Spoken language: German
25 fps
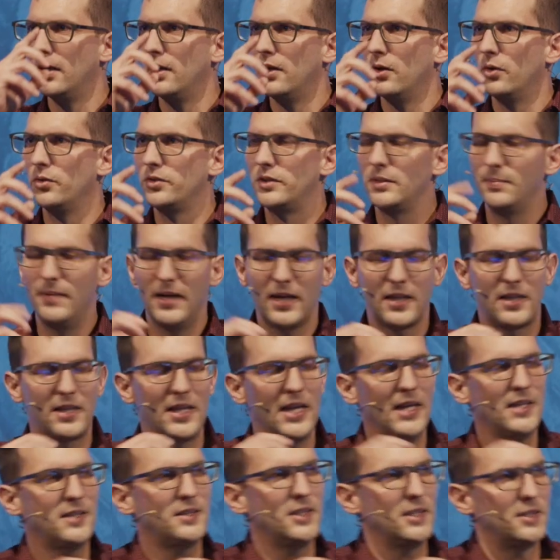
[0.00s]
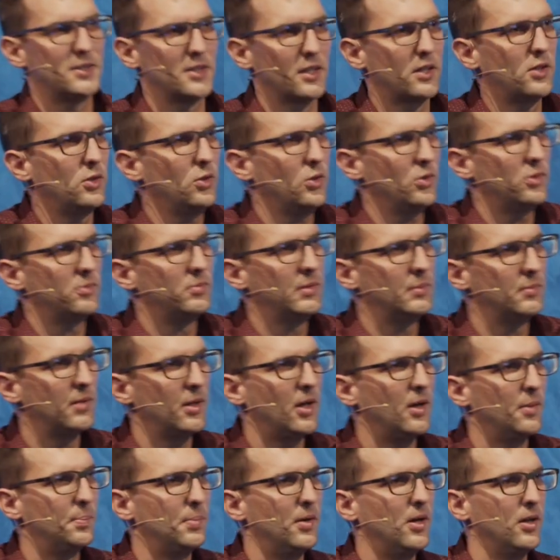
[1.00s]
Und sie merkt, jetzt hat sich Gott meinem
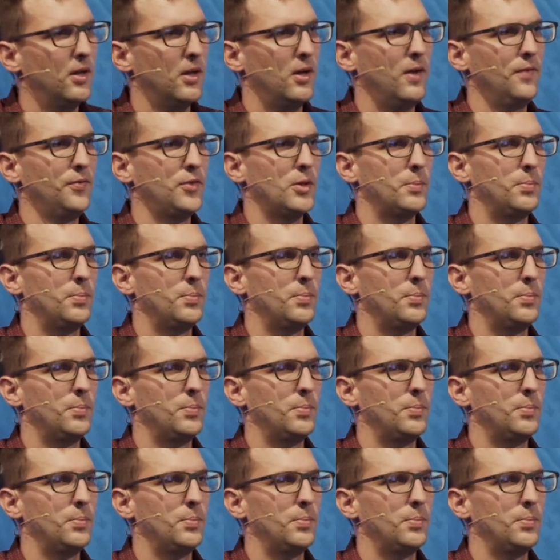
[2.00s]
Land